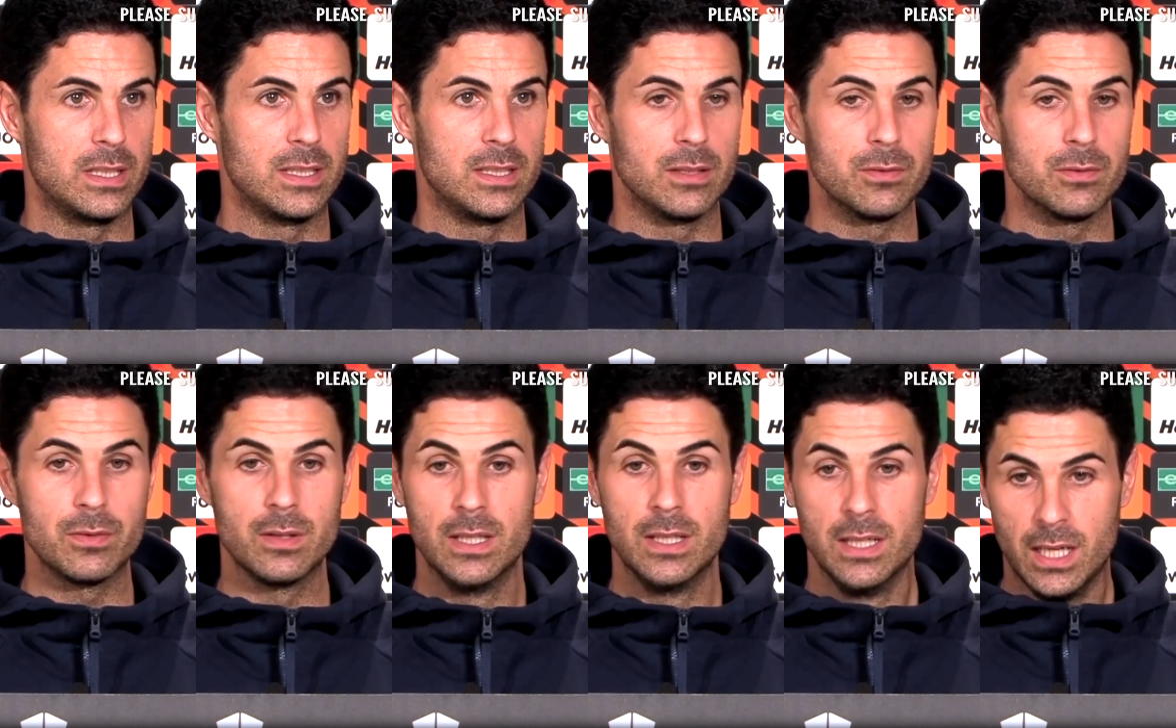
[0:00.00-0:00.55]
Đó
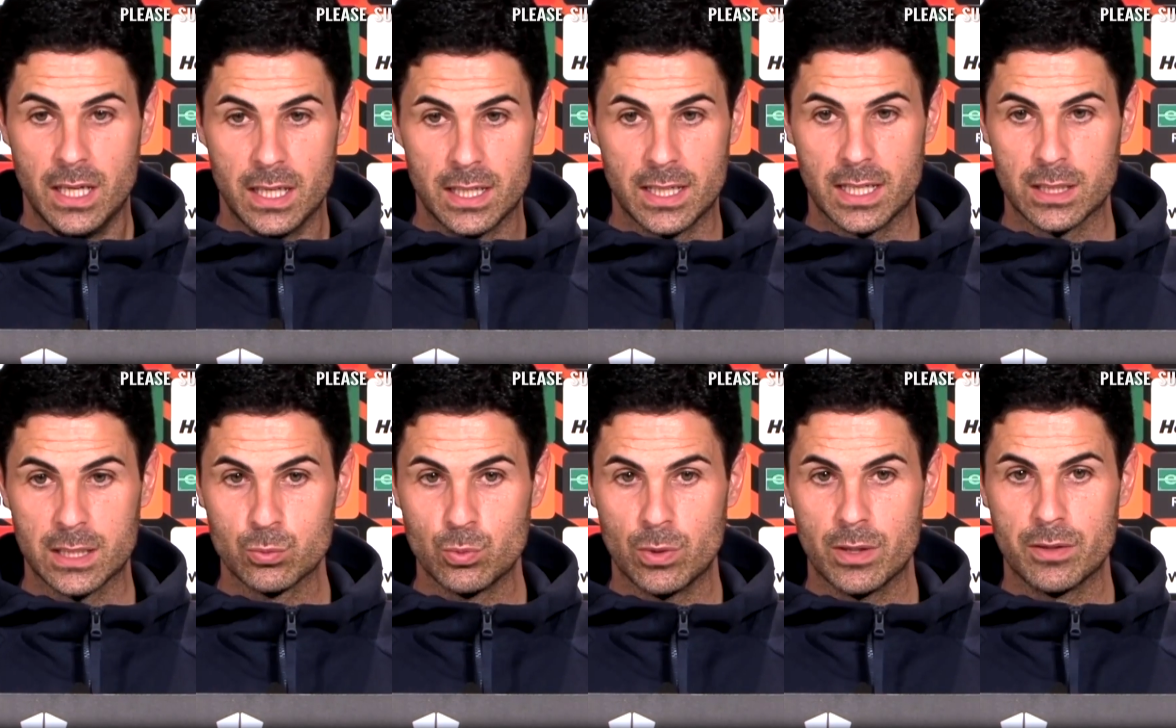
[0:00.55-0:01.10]
là lý do
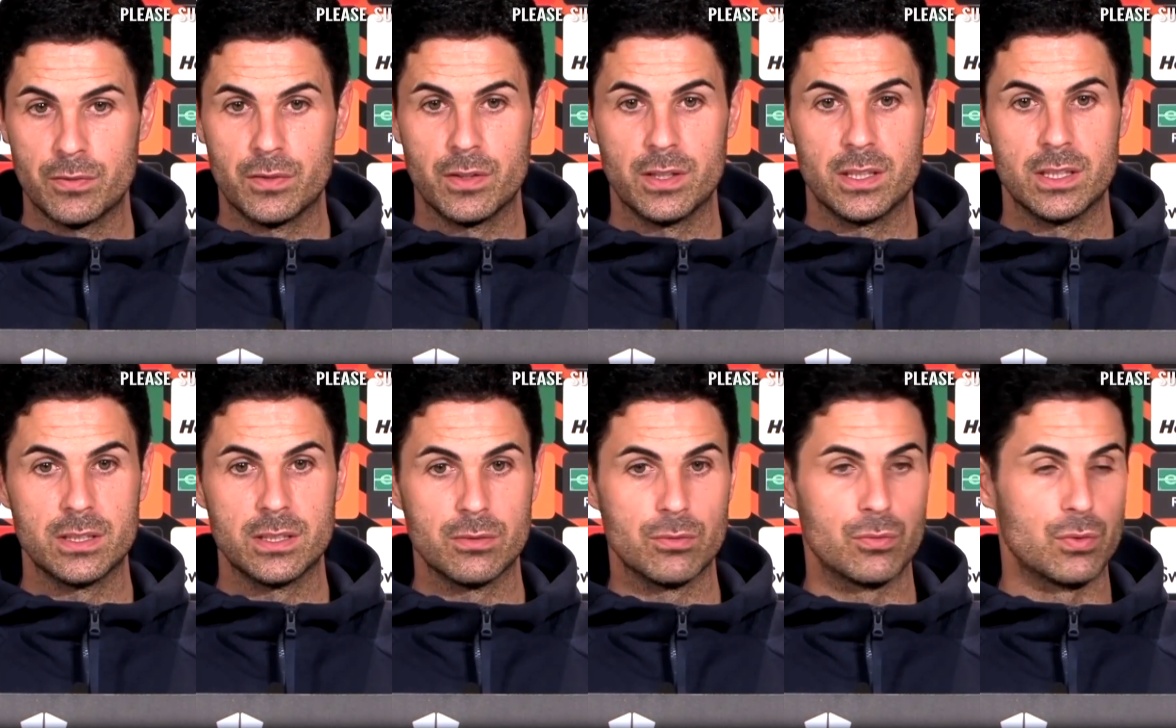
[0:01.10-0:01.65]
tại sao
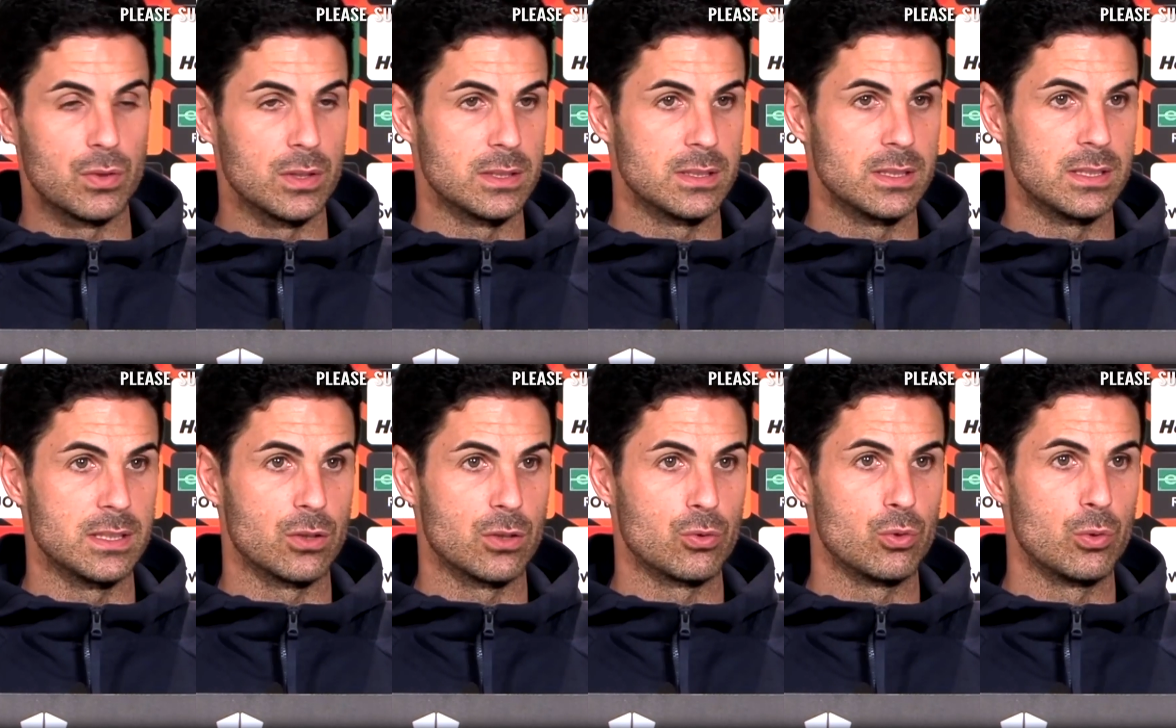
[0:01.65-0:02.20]
việc giành ngôi
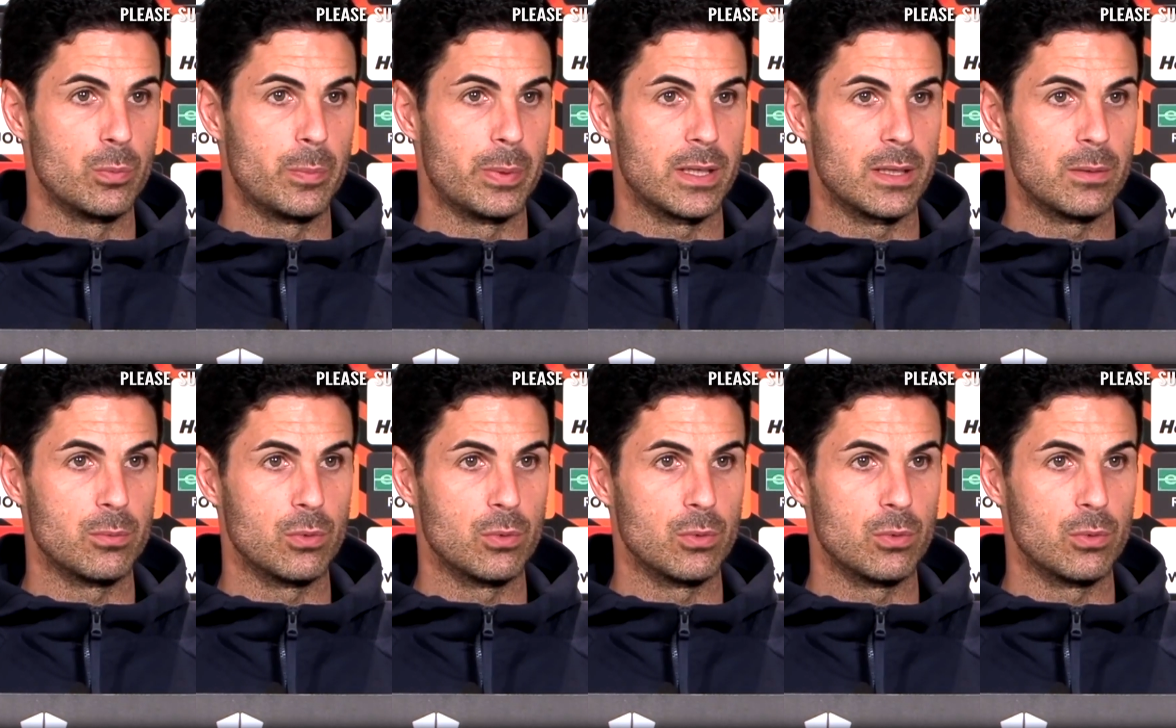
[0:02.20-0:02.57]
đầu bảng sẽ rất